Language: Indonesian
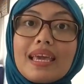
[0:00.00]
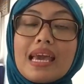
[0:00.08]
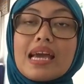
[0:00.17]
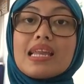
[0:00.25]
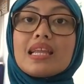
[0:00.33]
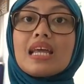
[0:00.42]

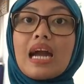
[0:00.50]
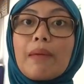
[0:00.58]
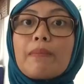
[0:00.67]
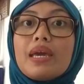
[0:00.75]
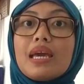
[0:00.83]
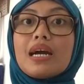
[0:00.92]
ya dia
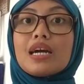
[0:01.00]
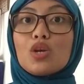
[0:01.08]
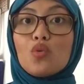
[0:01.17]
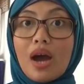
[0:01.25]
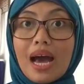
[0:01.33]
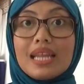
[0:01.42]
TKB yang
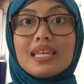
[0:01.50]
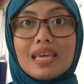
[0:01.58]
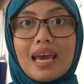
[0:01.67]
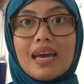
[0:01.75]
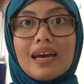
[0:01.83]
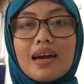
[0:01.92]
kedua
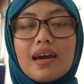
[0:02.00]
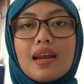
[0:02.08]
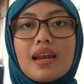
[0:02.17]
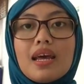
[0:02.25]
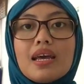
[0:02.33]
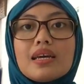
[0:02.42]
kalinya
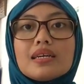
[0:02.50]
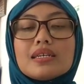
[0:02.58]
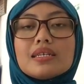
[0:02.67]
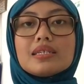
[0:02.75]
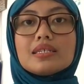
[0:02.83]
karena